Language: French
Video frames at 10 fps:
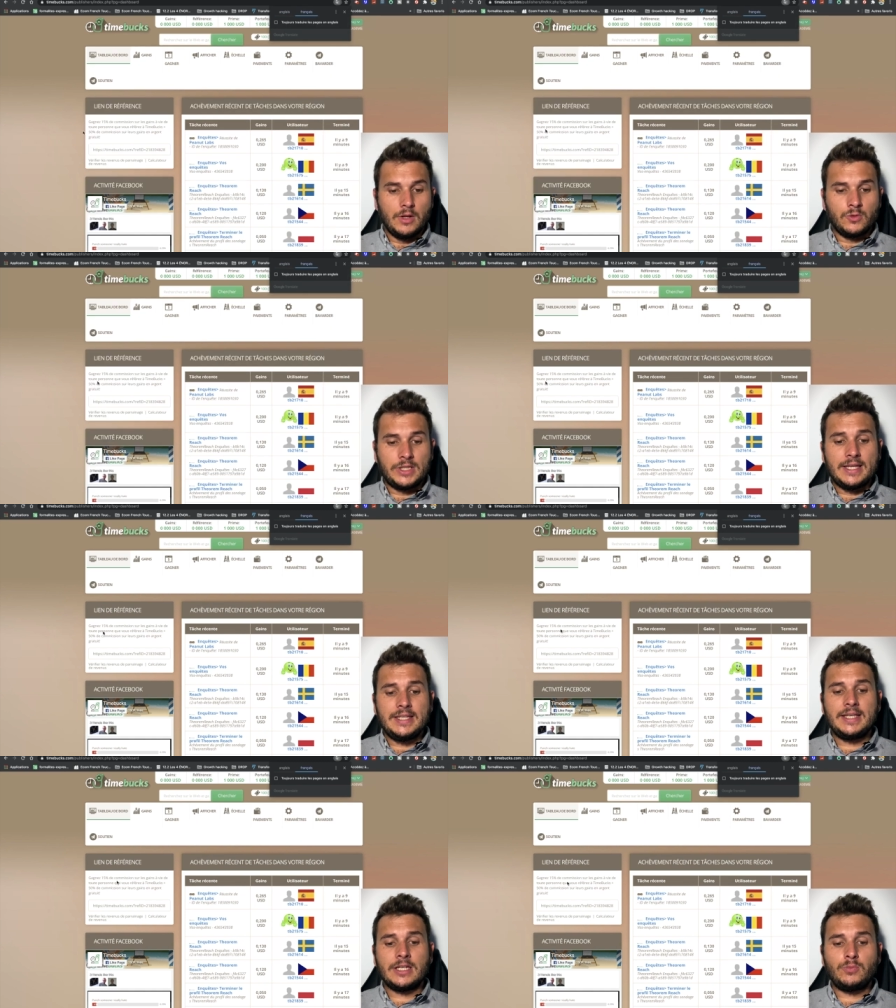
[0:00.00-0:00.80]
Donc
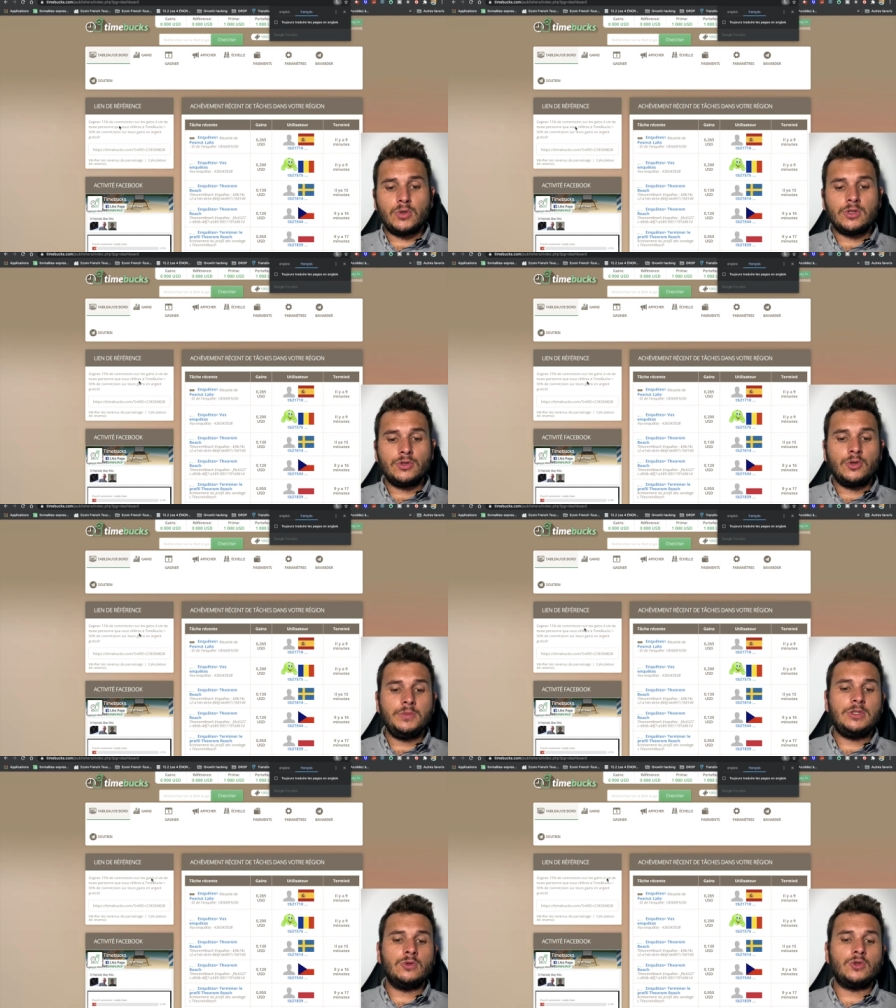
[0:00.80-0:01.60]
gagner 15% de
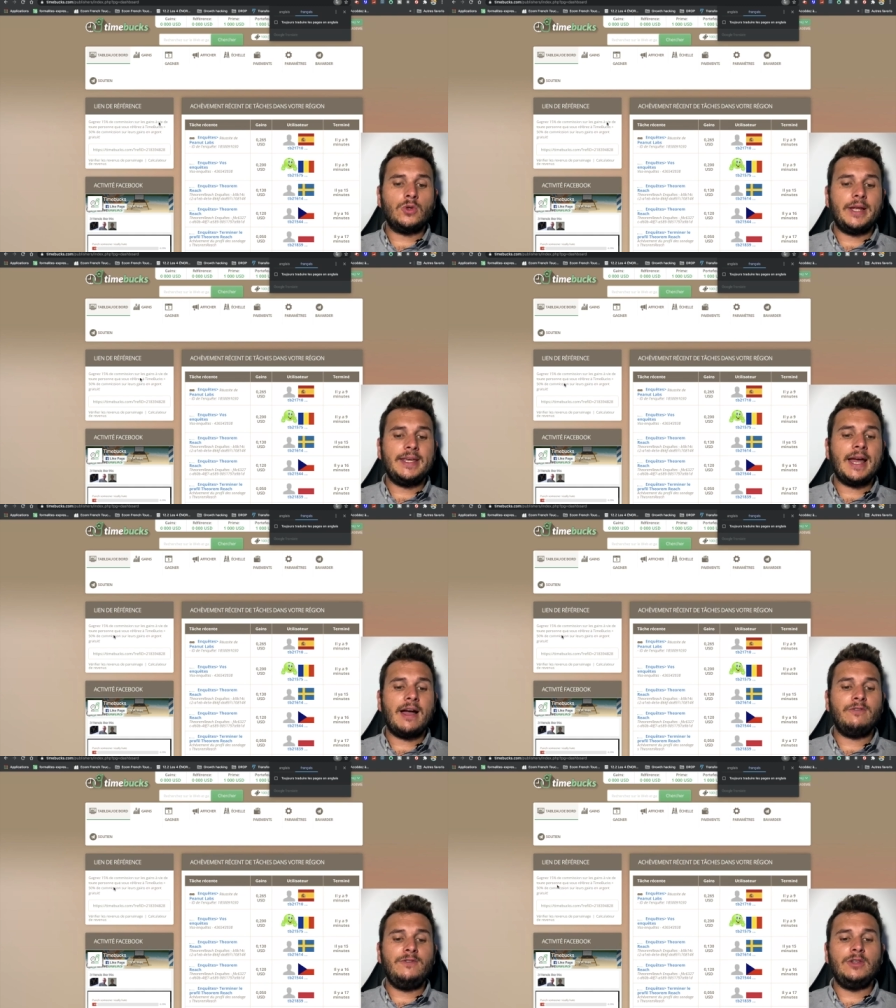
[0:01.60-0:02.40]
commission sur les gains
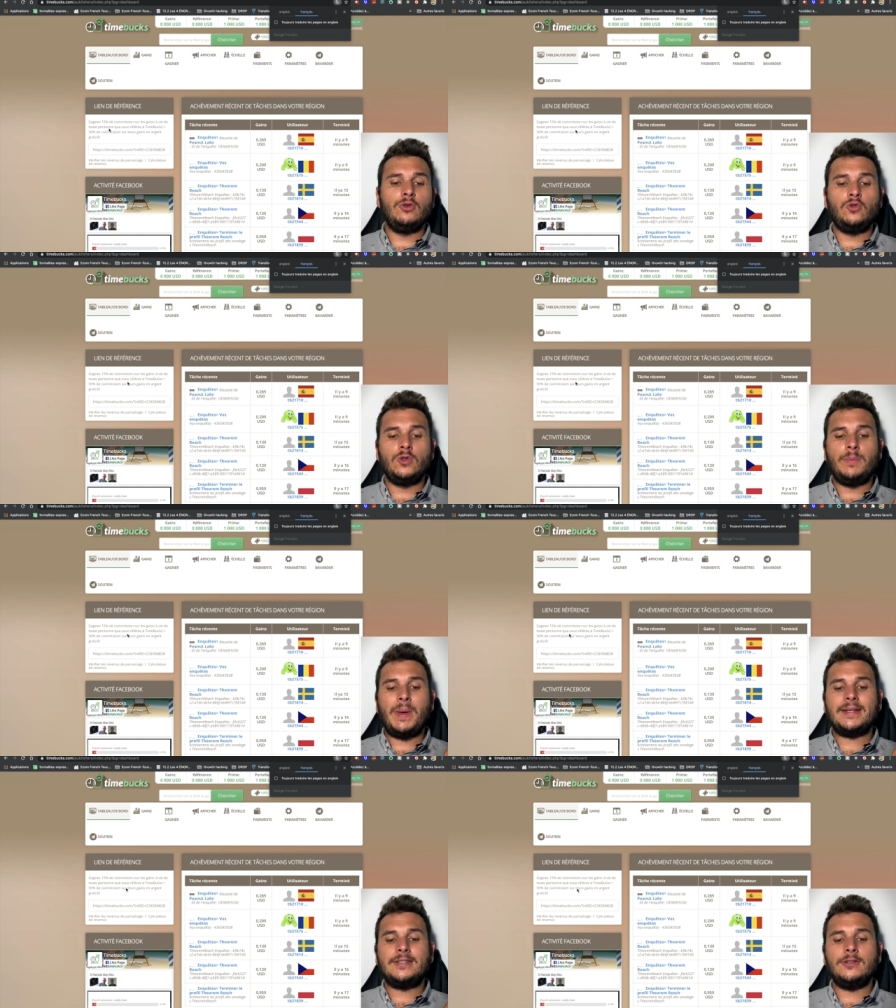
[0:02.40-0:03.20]
à vie de toute
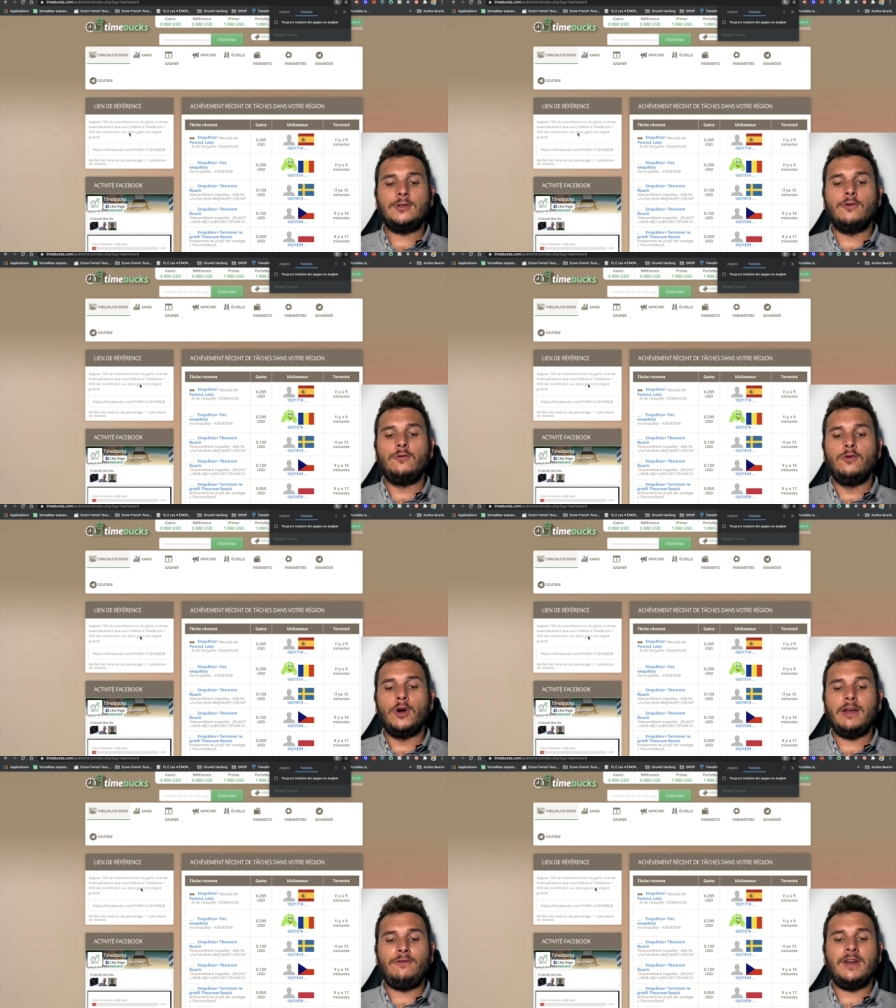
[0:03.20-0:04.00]
personne que vous
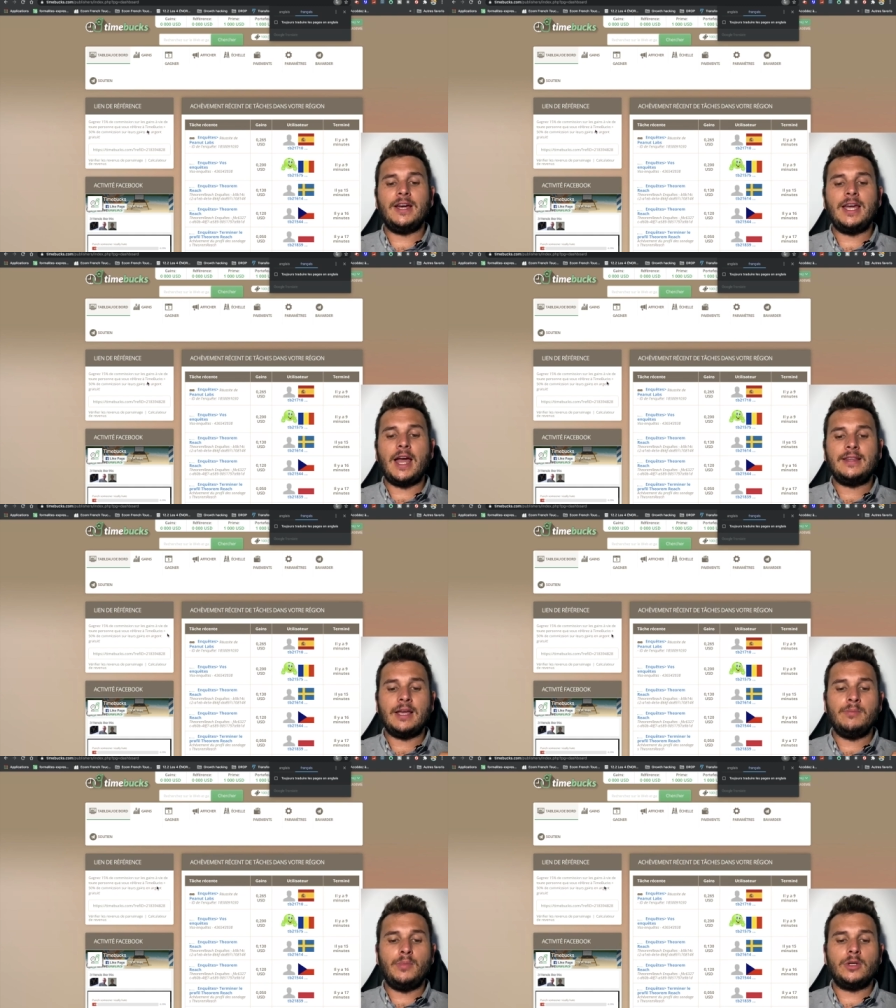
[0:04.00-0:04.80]
référez à
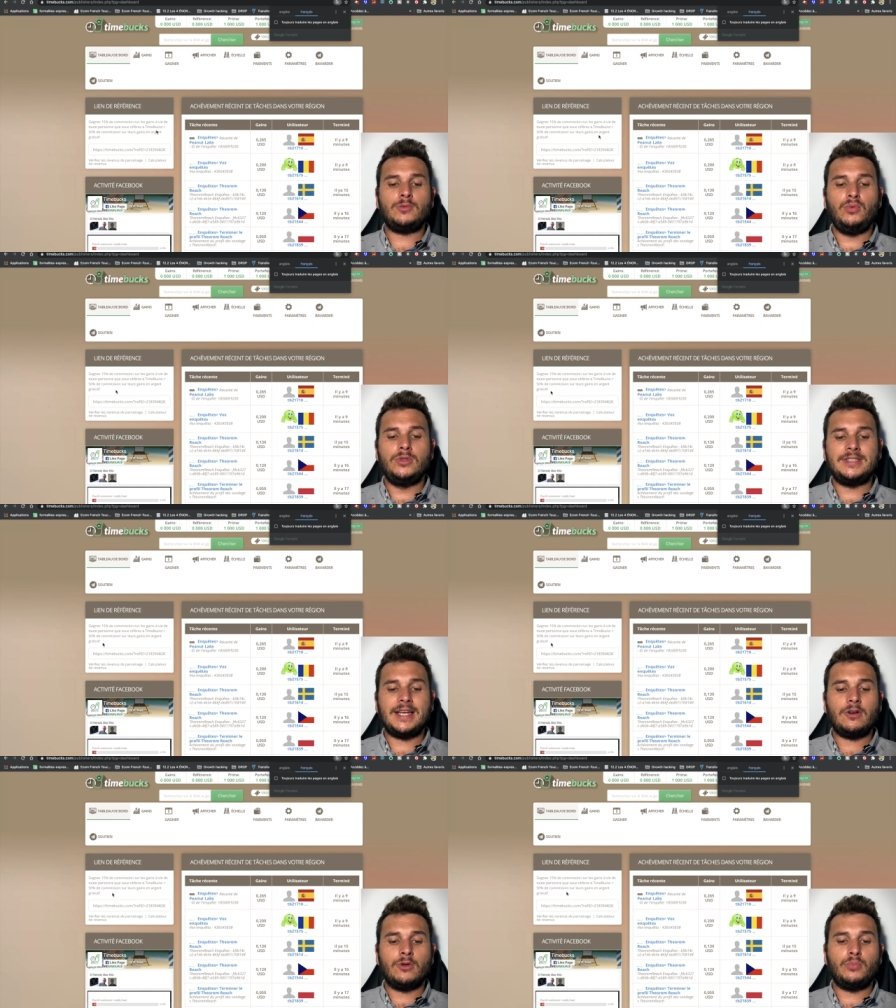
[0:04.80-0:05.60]
Timebucks, plus
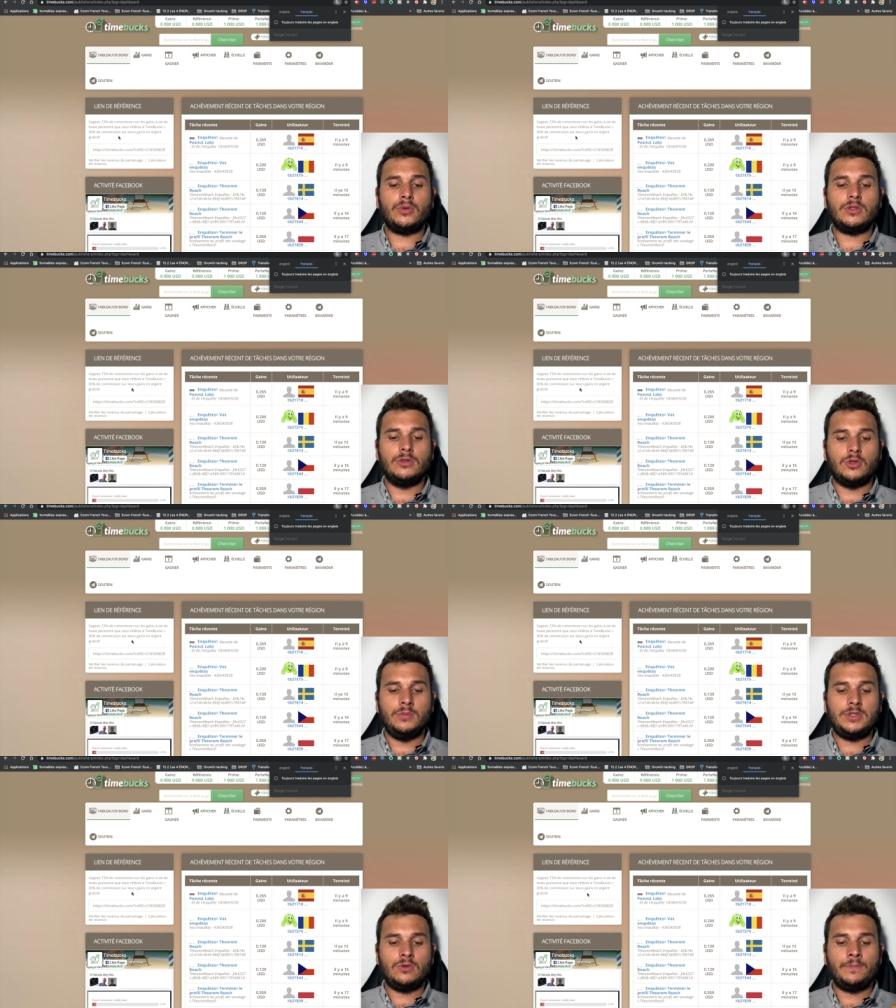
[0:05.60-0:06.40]
50% de
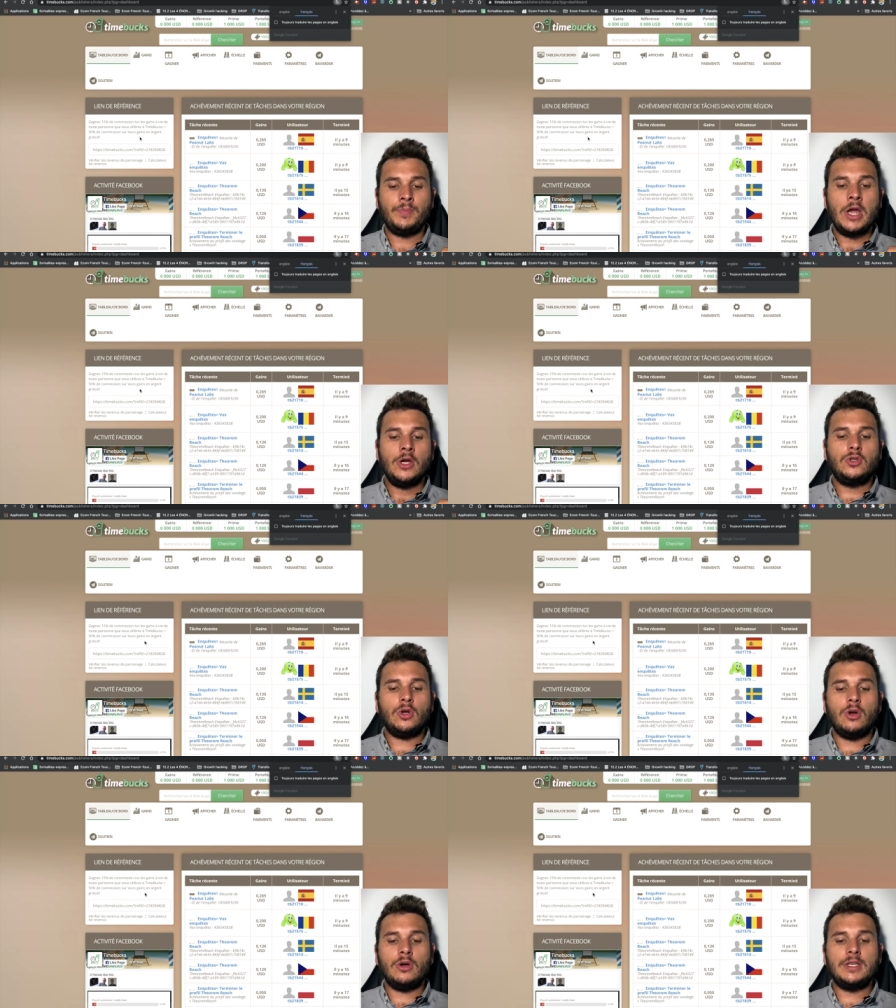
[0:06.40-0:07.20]
commission sur
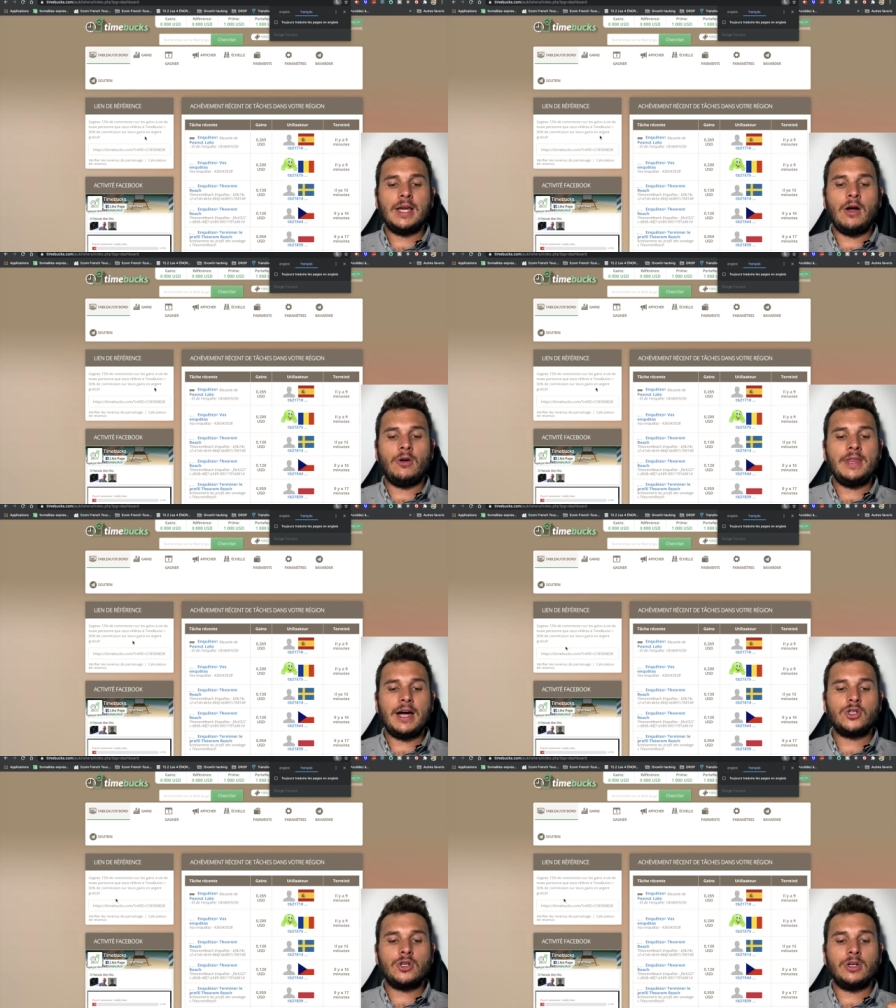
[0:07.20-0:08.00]
leurs gains en
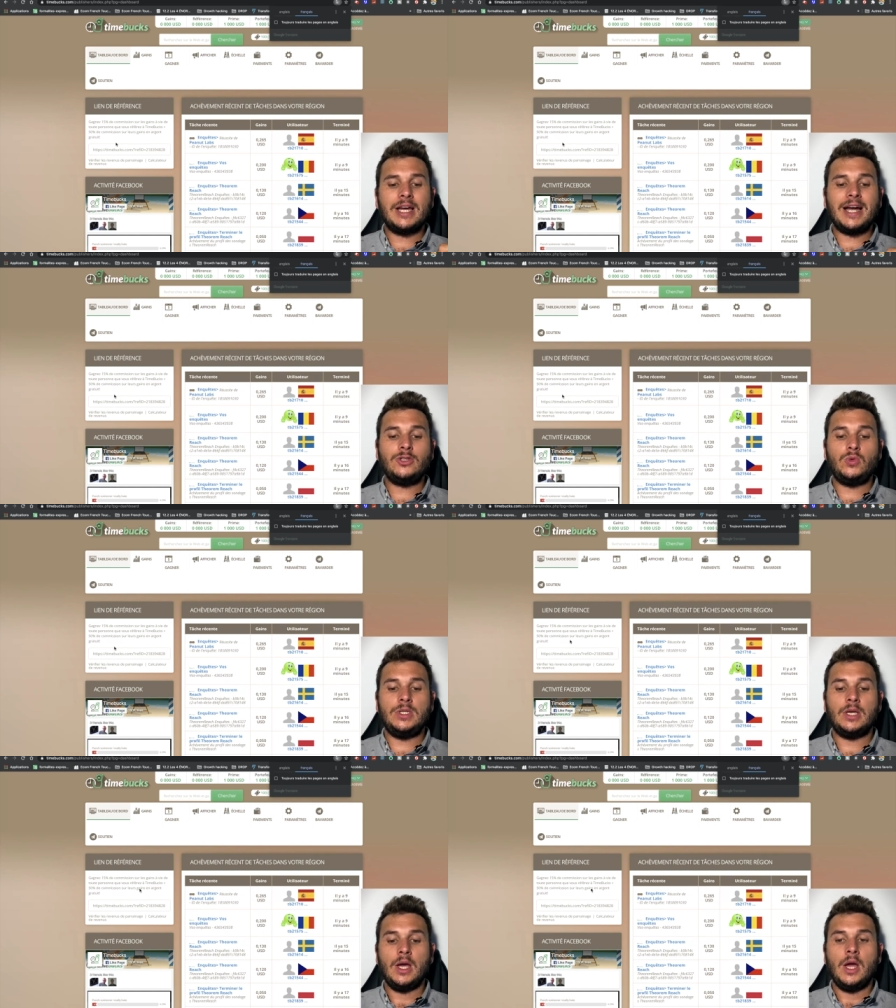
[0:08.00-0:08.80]
argent gratuit.